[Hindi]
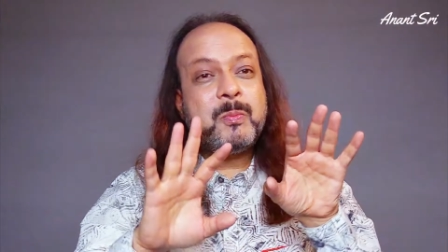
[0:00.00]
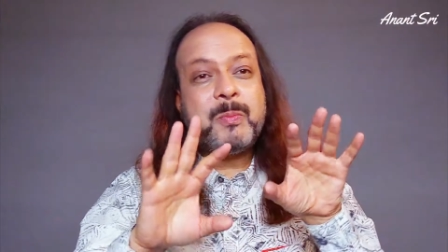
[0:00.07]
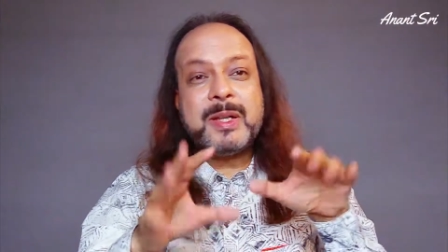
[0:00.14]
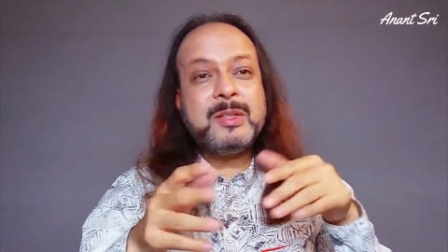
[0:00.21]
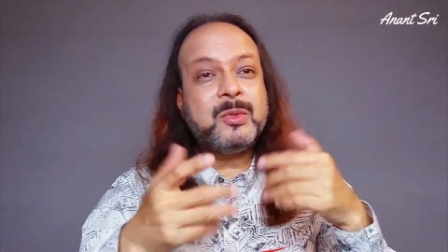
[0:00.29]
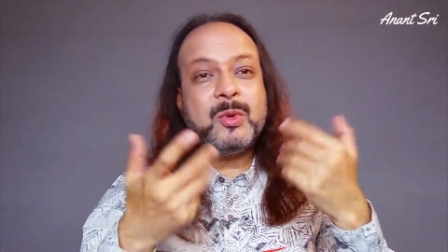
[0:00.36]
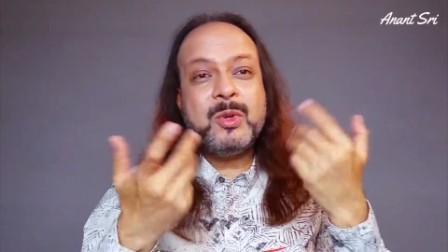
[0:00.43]

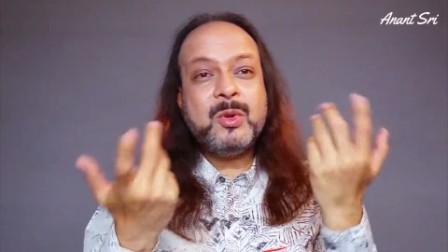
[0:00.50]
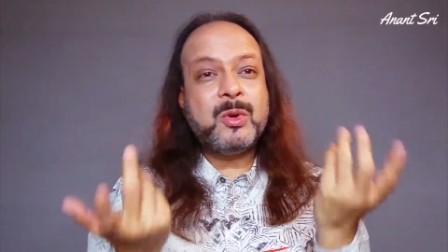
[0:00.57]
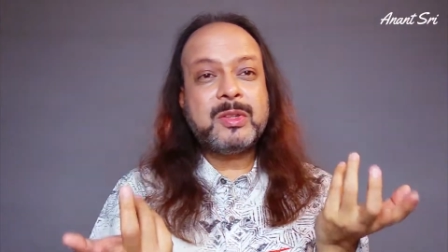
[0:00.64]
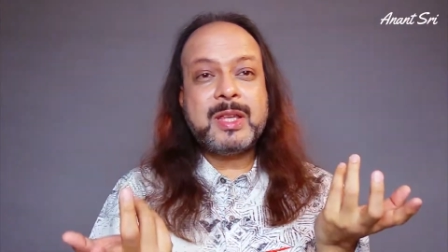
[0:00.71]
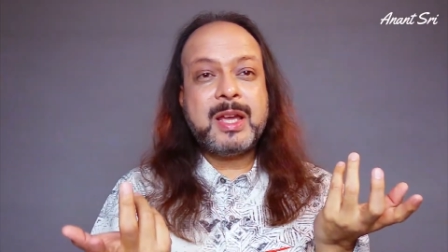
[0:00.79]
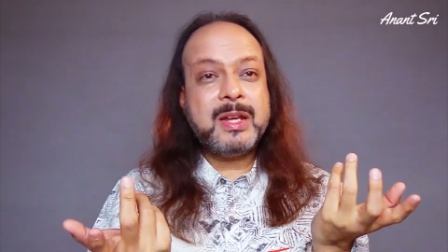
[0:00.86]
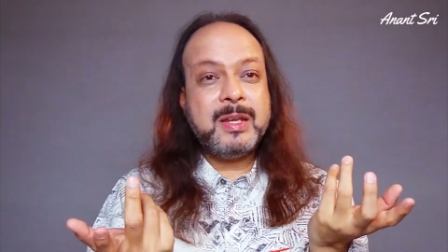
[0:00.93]
पद कोई
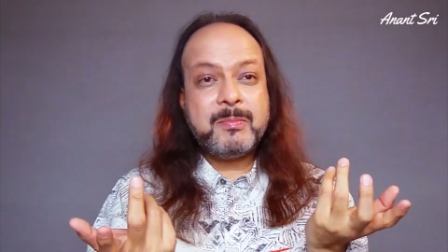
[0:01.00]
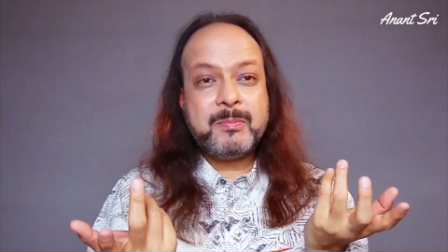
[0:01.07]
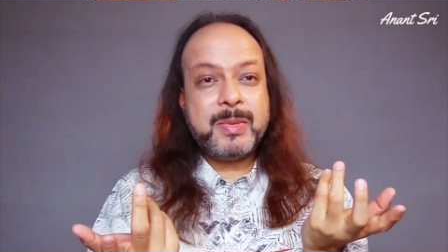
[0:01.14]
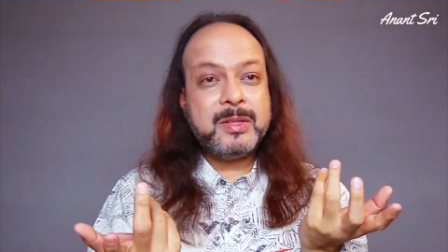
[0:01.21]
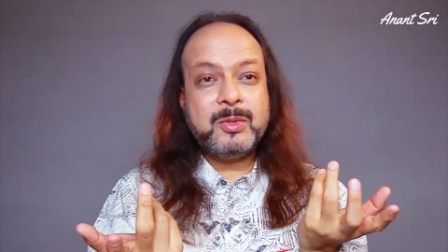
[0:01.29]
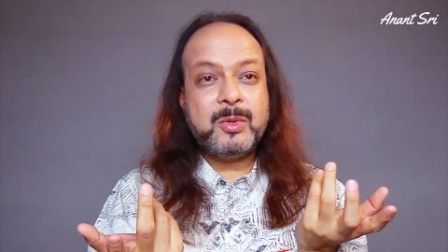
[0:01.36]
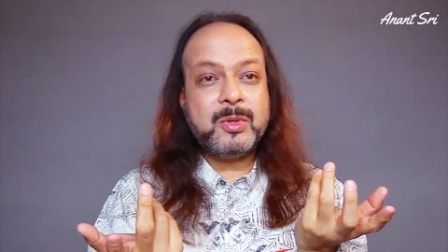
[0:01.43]
होता नहीं
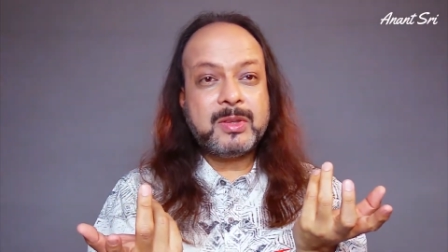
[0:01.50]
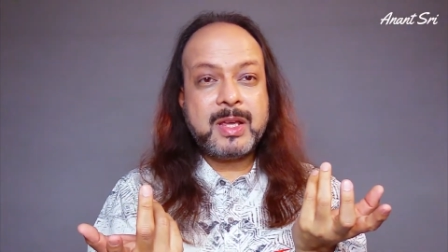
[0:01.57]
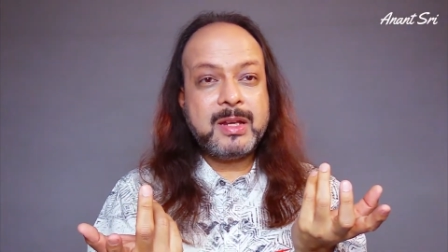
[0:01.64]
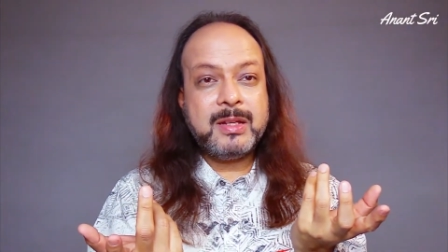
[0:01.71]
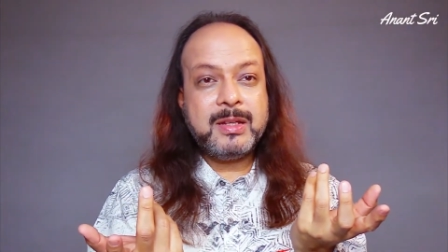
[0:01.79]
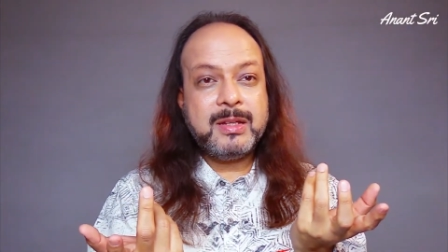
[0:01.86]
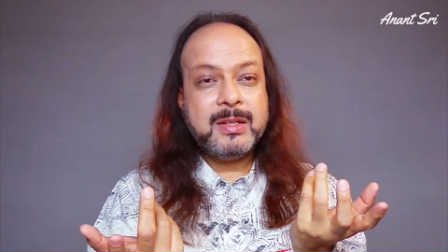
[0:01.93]
पद होता
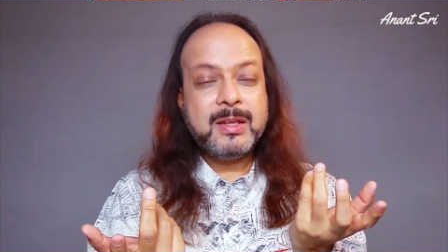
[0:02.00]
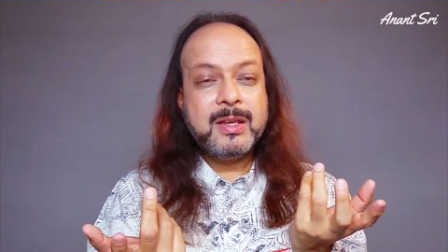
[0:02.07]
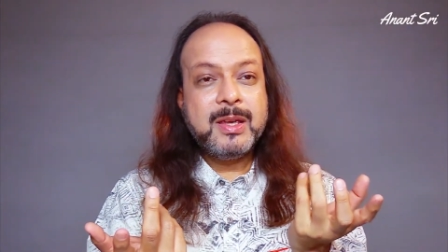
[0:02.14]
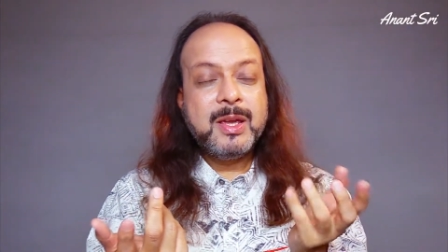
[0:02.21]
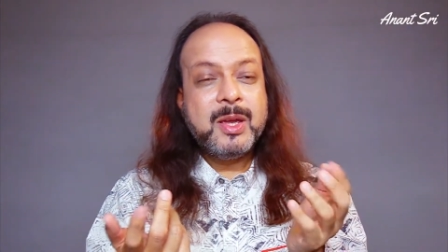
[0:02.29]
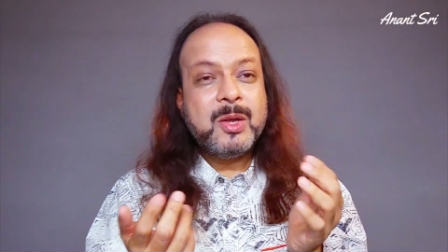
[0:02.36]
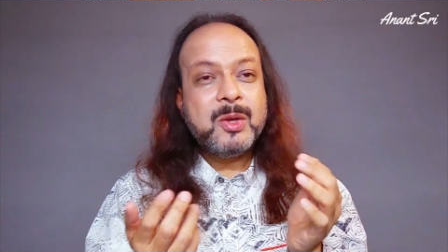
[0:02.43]

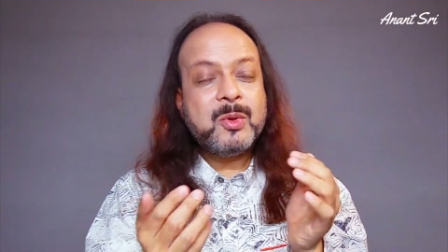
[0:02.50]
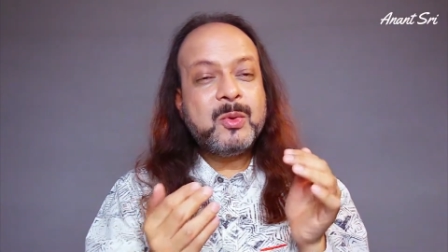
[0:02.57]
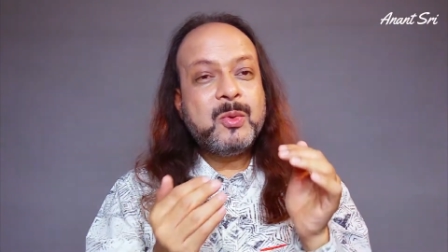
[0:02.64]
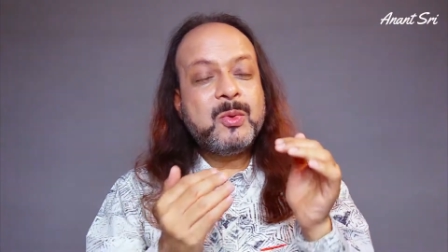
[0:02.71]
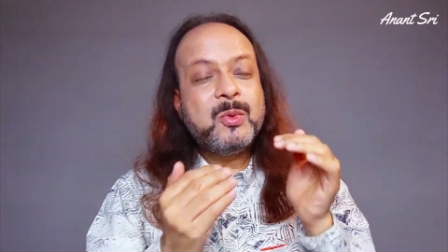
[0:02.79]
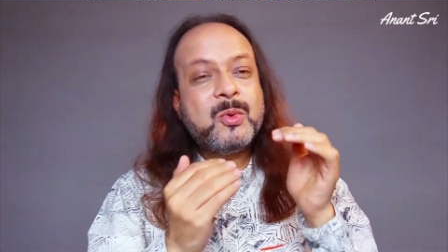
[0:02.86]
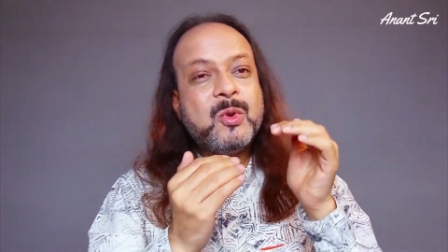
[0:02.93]
नहीं
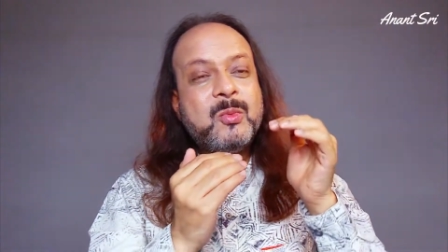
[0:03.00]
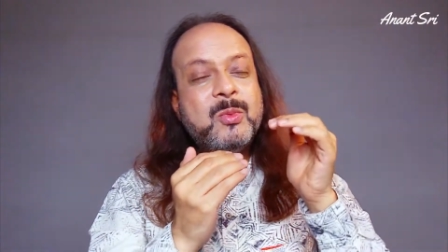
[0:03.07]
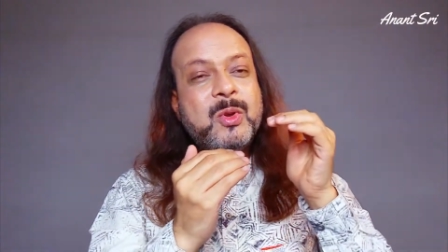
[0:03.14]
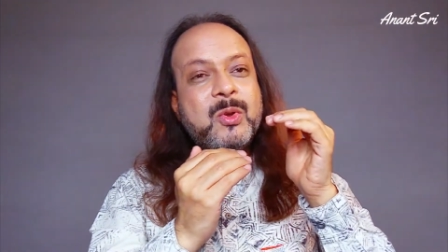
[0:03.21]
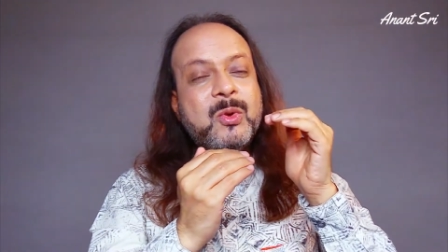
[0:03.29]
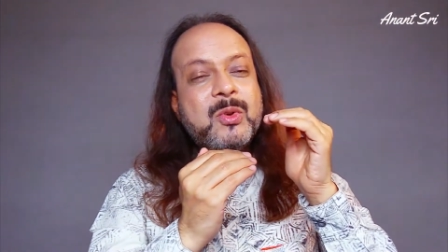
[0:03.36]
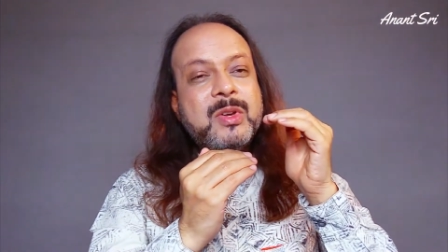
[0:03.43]
गुरु को भी
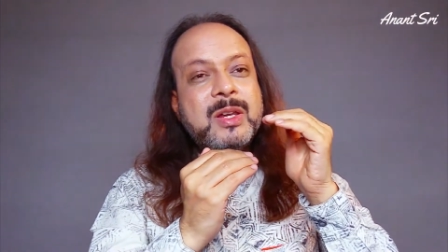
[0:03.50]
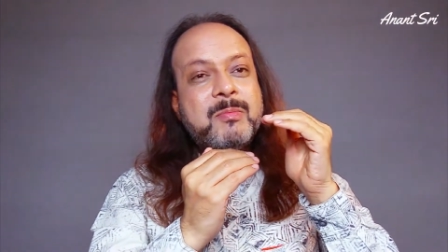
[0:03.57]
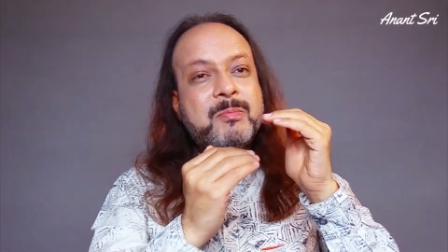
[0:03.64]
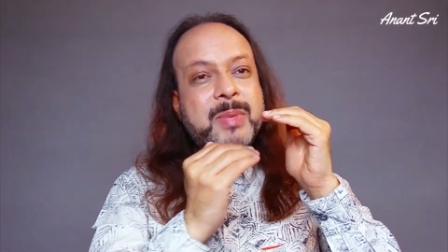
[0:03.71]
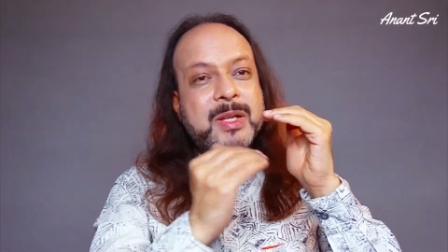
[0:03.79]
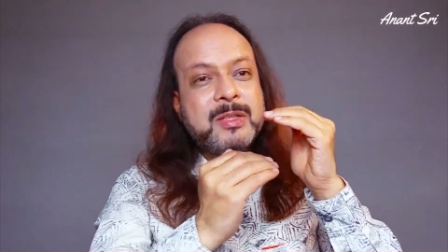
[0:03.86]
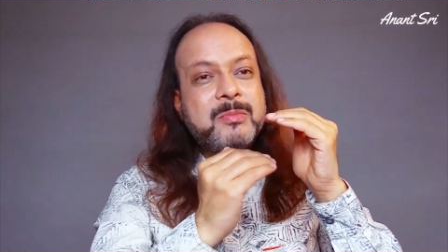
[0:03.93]
लोगों ने
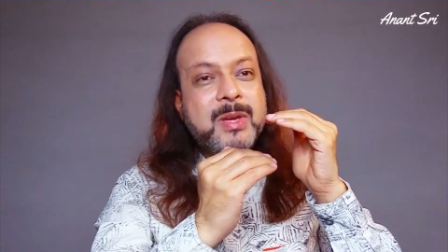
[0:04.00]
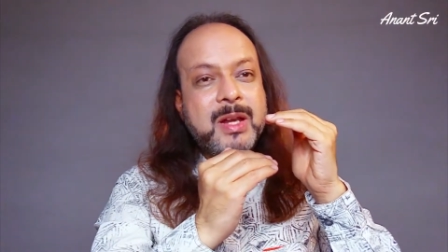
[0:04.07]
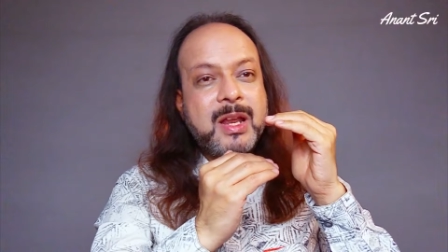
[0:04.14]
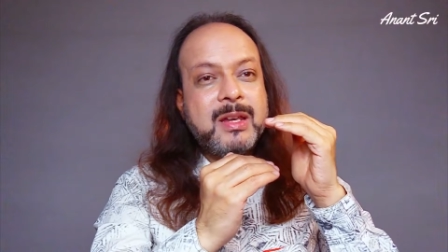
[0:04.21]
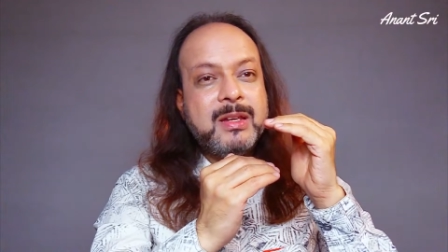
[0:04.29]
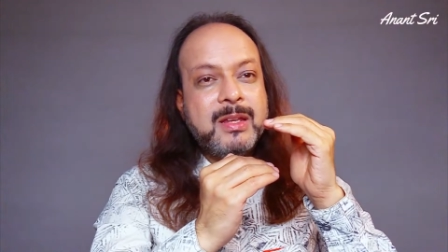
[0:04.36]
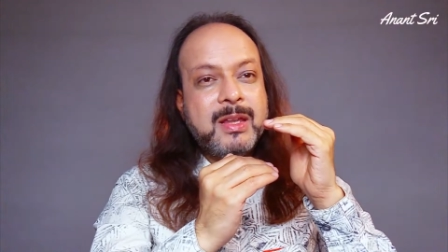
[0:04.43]
पद
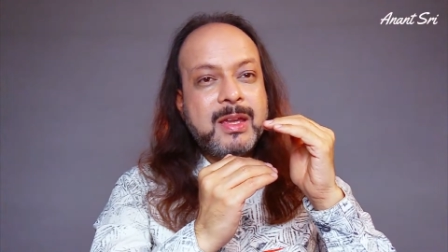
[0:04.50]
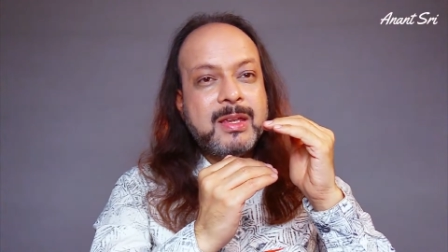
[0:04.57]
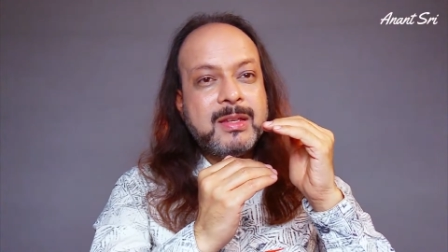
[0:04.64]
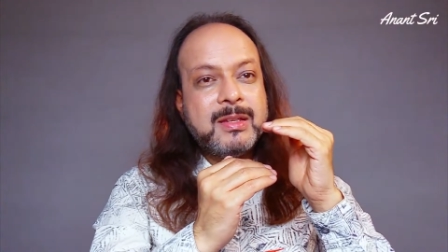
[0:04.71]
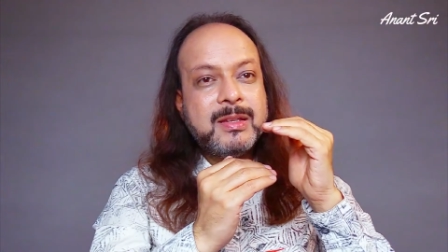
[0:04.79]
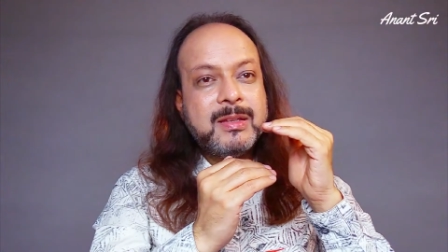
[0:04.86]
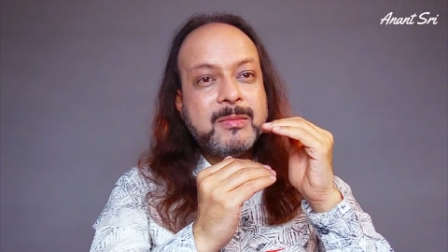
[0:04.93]
बना लिया है